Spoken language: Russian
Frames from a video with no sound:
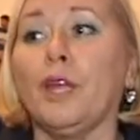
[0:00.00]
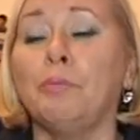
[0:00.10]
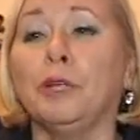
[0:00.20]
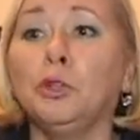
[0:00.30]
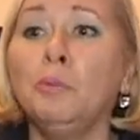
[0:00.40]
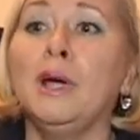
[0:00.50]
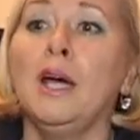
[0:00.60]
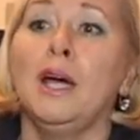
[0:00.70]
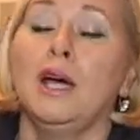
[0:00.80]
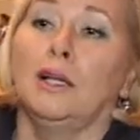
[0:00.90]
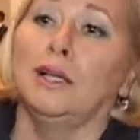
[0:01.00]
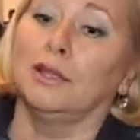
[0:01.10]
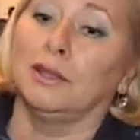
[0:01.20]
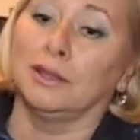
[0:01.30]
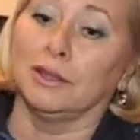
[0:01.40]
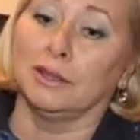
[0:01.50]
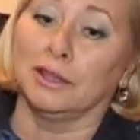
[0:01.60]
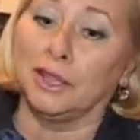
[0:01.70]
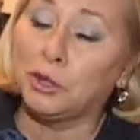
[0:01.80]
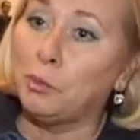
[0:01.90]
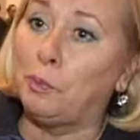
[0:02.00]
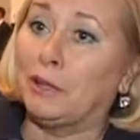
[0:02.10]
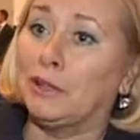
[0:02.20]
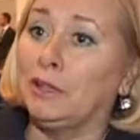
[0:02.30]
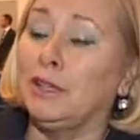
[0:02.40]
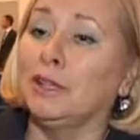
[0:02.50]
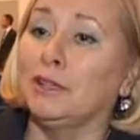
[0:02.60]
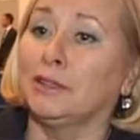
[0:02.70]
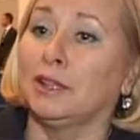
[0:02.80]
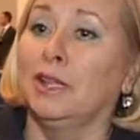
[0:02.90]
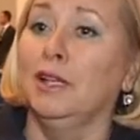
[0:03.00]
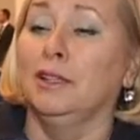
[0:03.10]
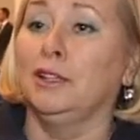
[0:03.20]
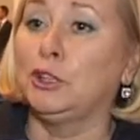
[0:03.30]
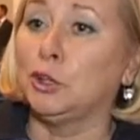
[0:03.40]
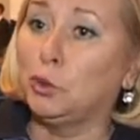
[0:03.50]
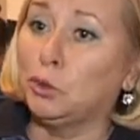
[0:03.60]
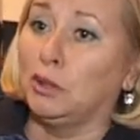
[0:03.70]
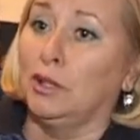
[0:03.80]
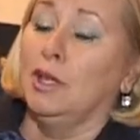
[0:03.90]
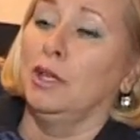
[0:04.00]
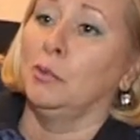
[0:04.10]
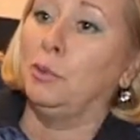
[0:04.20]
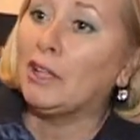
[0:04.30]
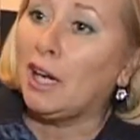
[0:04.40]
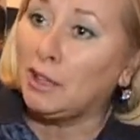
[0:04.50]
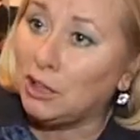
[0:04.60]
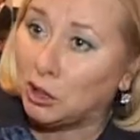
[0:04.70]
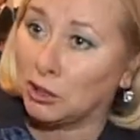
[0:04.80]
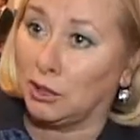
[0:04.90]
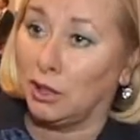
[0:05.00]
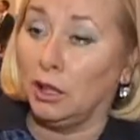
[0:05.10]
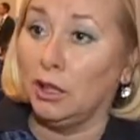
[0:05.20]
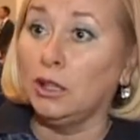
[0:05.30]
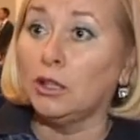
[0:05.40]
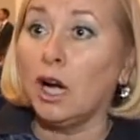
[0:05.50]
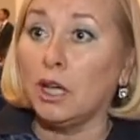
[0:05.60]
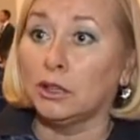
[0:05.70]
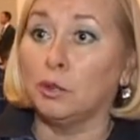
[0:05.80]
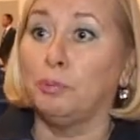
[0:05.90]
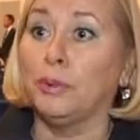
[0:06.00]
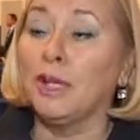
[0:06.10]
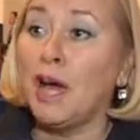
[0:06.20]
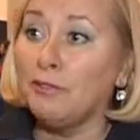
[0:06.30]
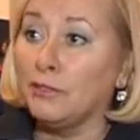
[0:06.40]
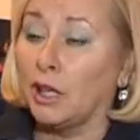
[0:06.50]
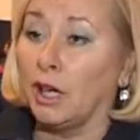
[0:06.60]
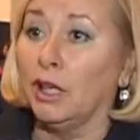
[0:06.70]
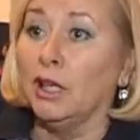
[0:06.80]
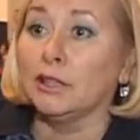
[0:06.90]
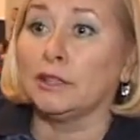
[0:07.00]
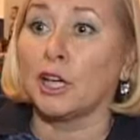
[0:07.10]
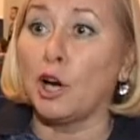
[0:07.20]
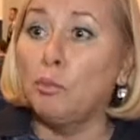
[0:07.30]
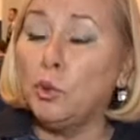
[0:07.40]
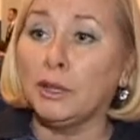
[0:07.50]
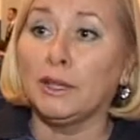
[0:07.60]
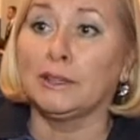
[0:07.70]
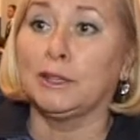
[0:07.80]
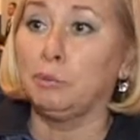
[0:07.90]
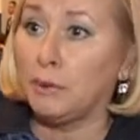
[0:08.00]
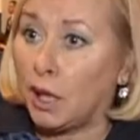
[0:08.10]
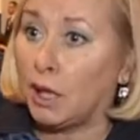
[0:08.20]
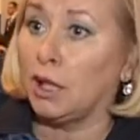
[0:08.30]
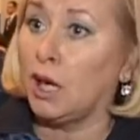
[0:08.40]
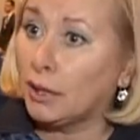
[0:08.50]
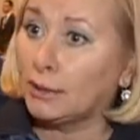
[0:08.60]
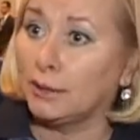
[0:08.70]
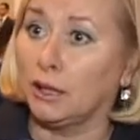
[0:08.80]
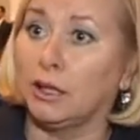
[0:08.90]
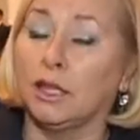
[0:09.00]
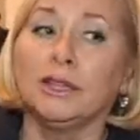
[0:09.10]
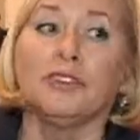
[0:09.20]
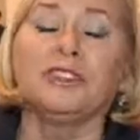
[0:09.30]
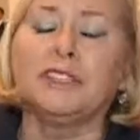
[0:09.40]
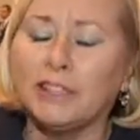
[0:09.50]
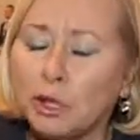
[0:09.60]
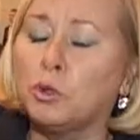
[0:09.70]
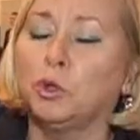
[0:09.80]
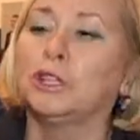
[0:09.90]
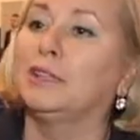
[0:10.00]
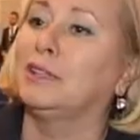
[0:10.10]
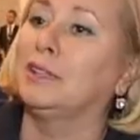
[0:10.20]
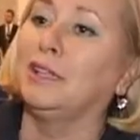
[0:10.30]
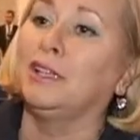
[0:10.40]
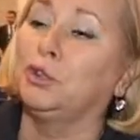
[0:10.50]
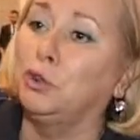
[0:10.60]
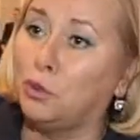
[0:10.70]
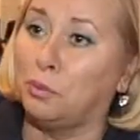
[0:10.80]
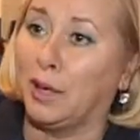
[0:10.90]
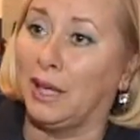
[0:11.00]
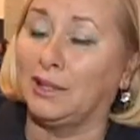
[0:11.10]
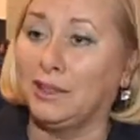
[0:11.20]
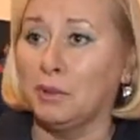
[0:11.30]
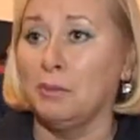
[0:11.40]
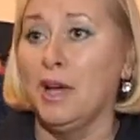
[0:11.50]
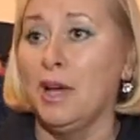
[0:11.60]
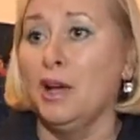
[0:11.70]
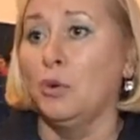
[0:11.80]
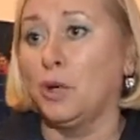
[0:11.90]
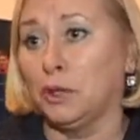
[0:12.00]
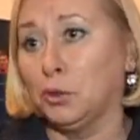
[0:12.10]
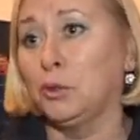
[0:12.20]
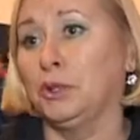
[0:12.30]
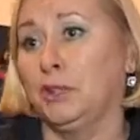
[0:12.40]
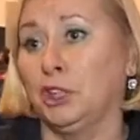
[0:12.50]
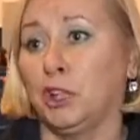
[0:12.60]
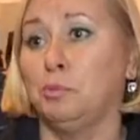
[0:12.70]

Потом а, к этому присоединился институт э, педагогический. И как-то плавно сработала цепная реакция, когда всем хочется сделать доброе тем, у которых сейчас